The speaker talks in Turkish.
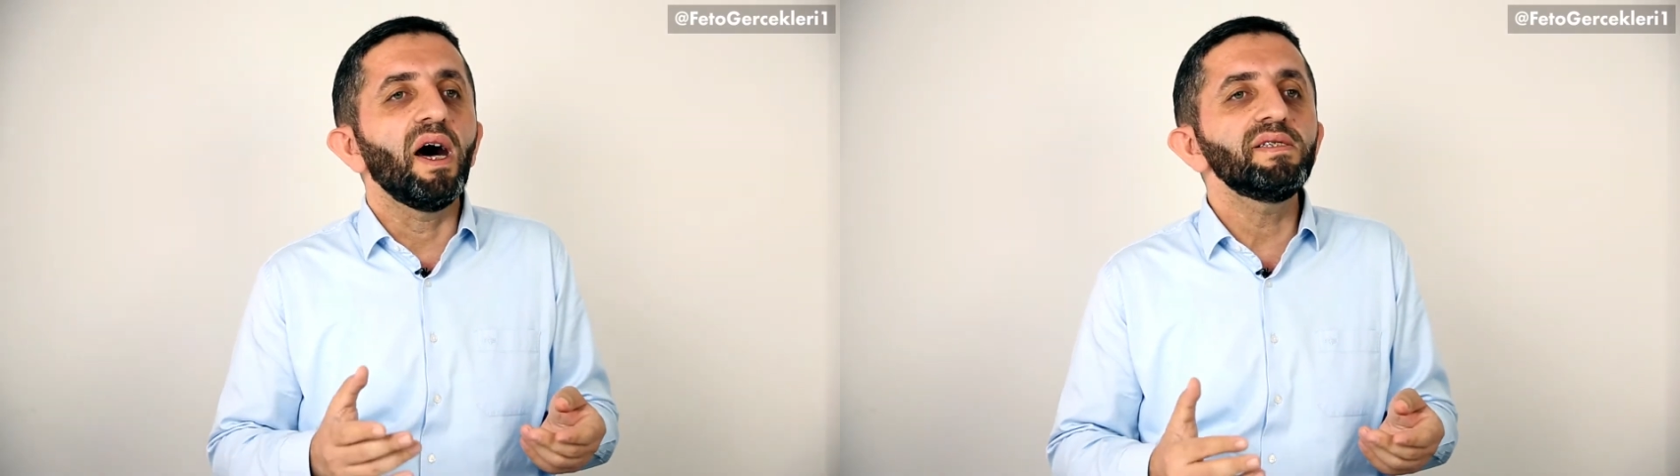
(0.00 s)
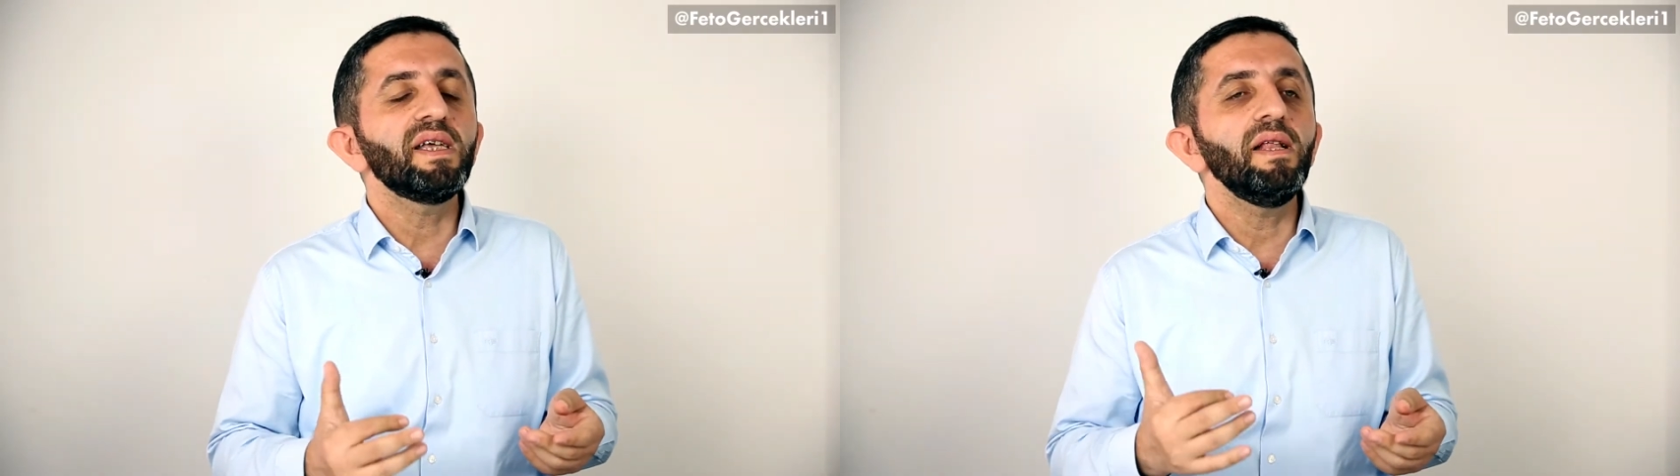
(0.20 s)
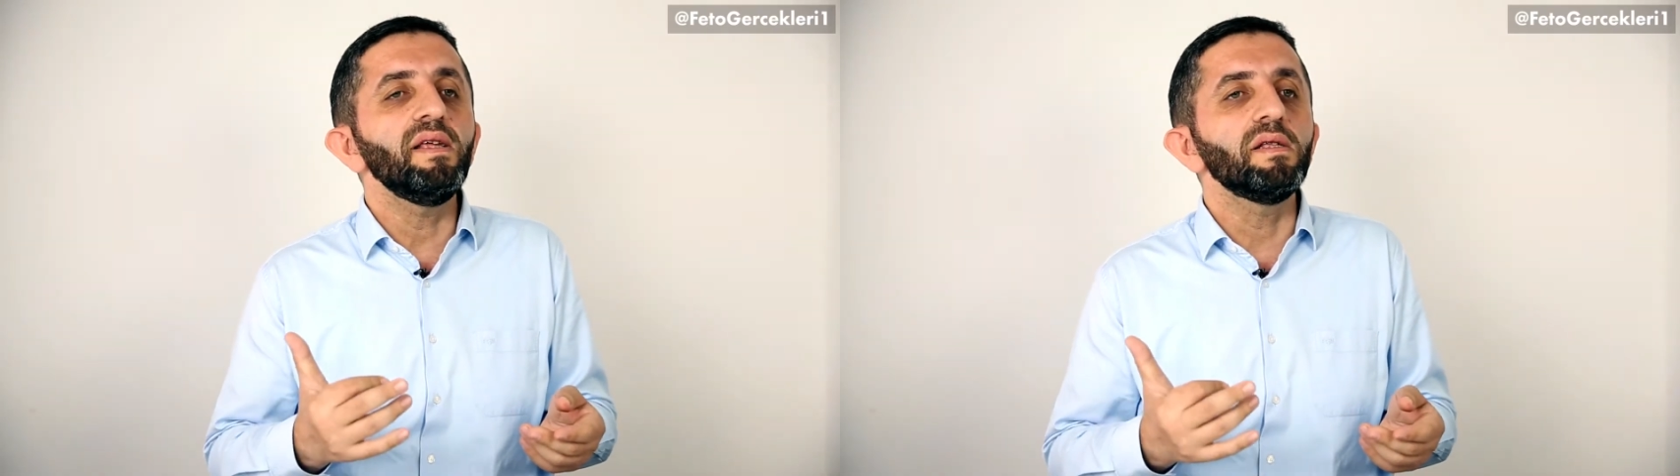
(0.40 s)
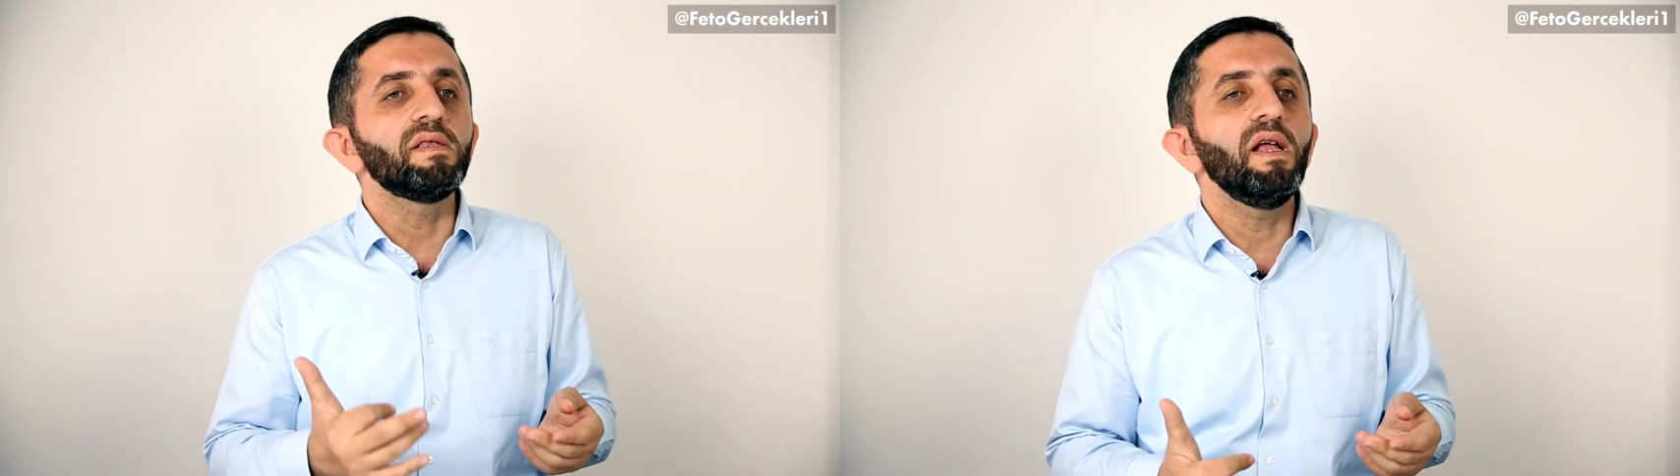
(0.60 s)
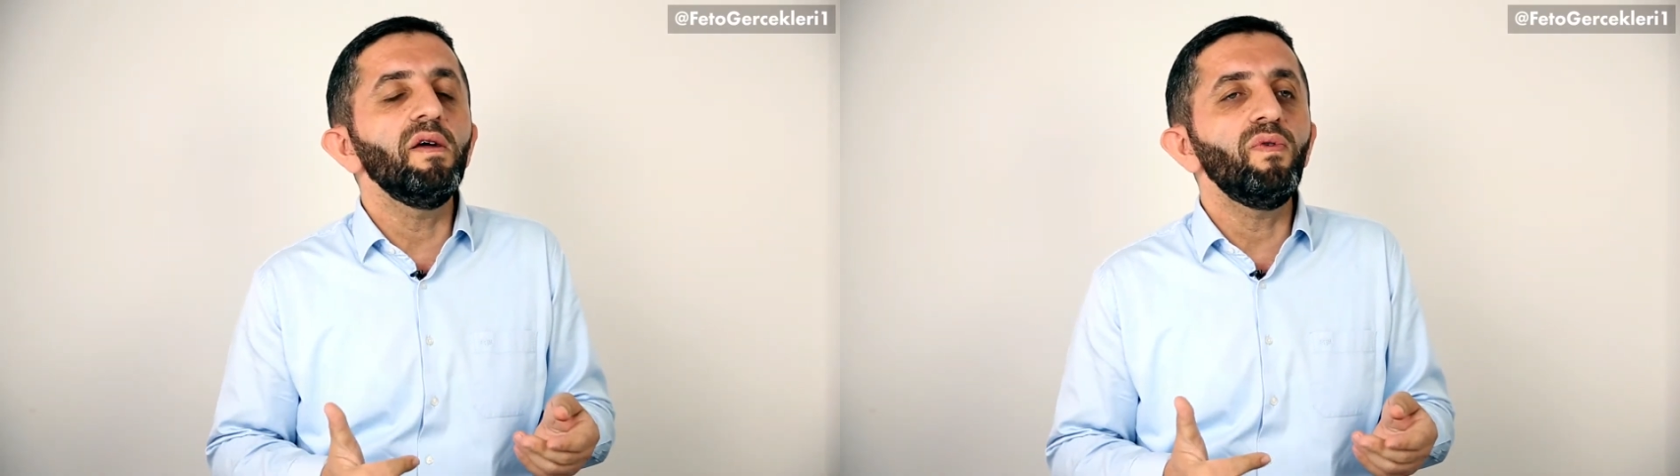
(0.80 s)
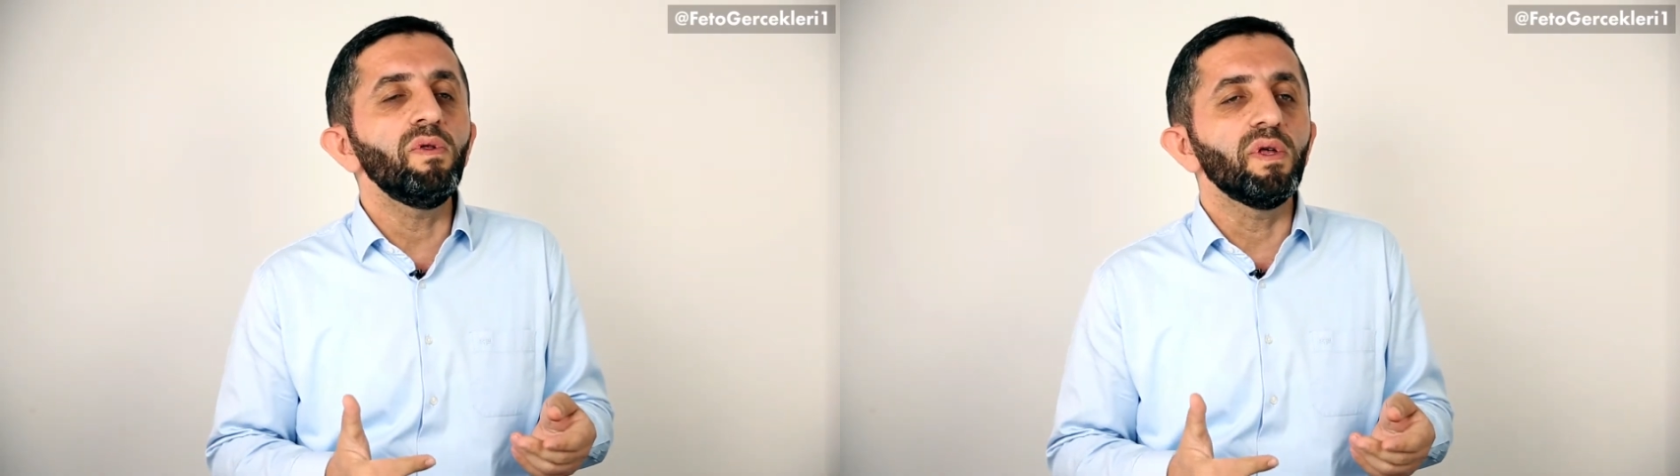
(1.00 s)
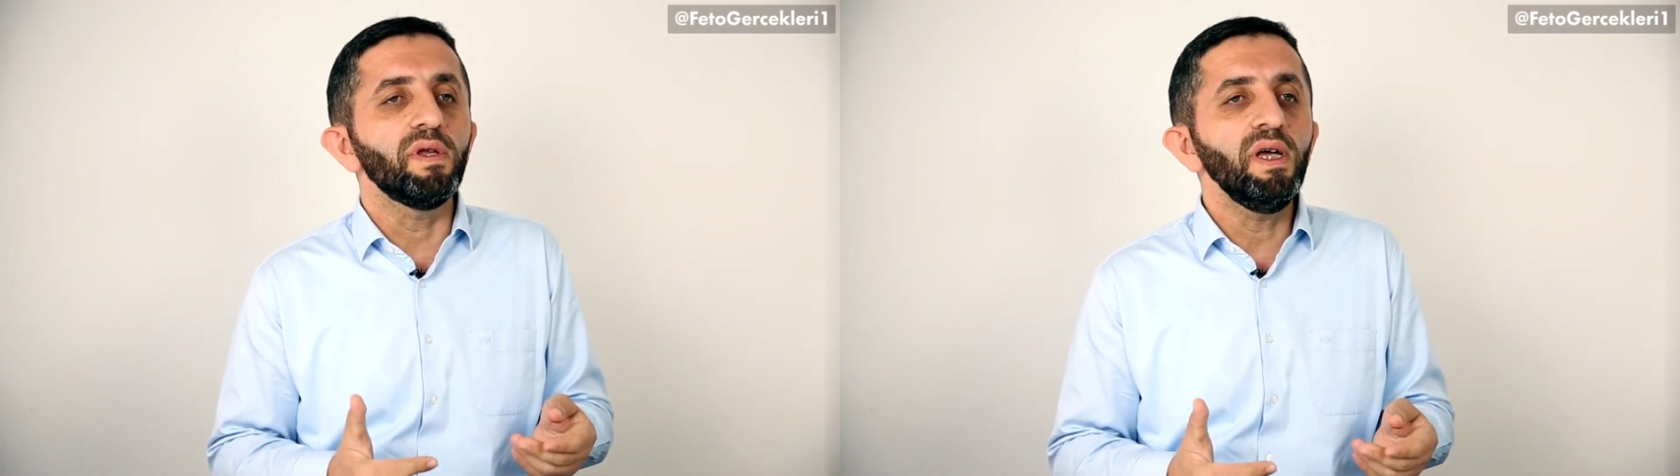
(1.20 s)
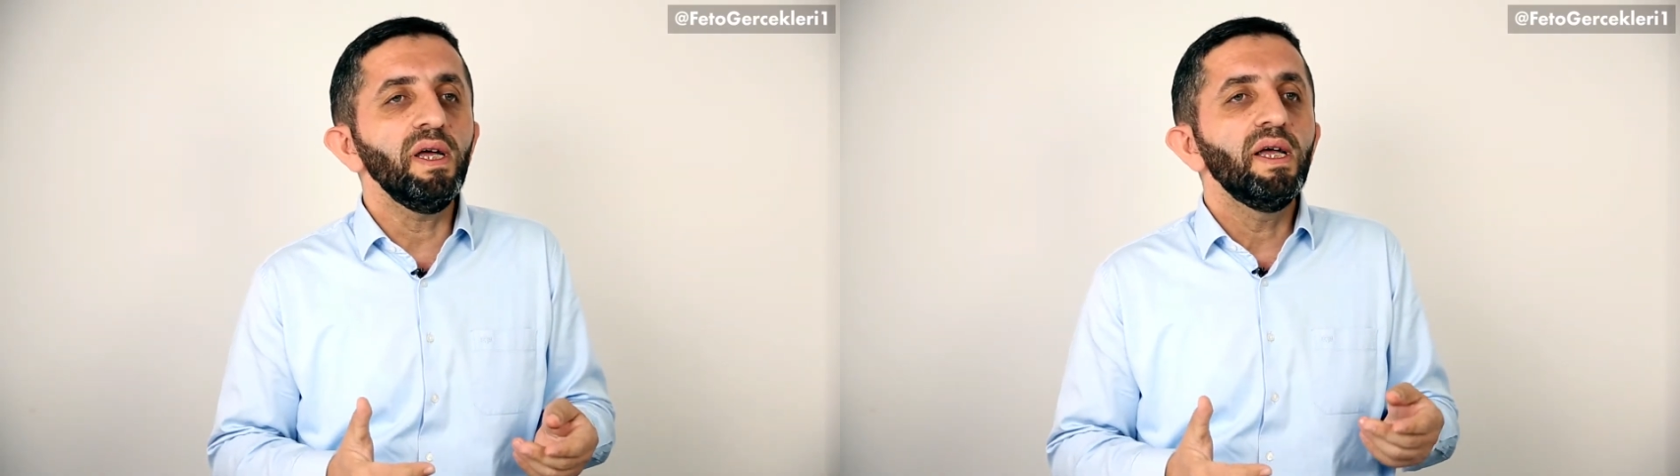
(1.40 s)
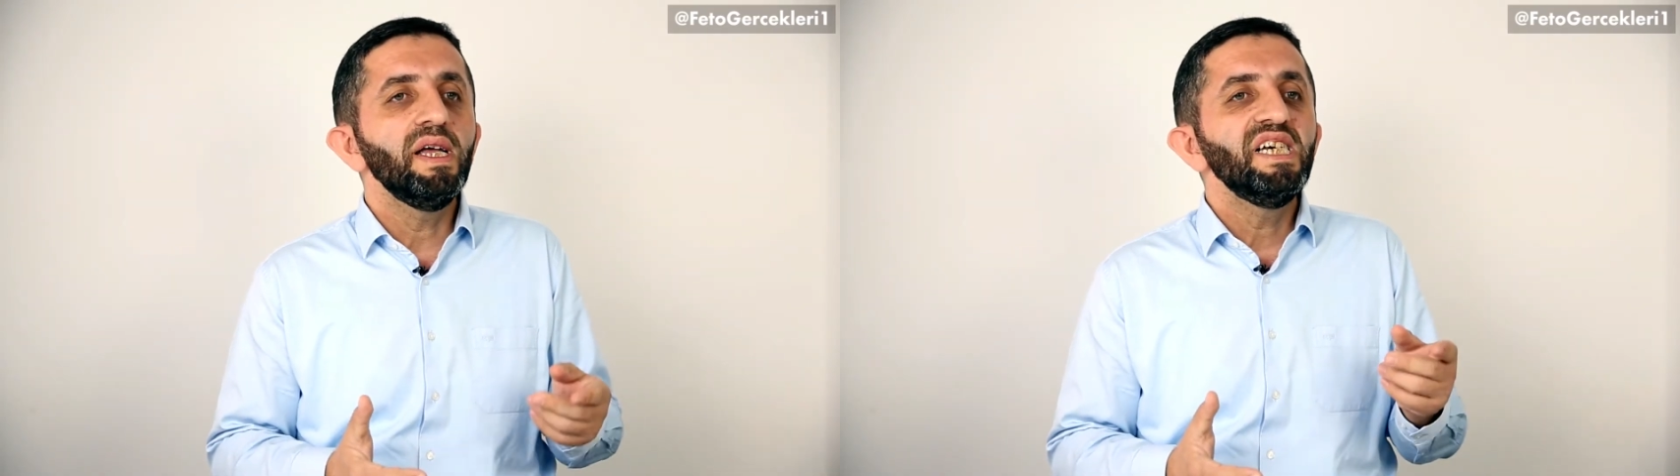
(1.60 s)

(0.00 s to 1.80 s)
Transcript: askerlerin telefonları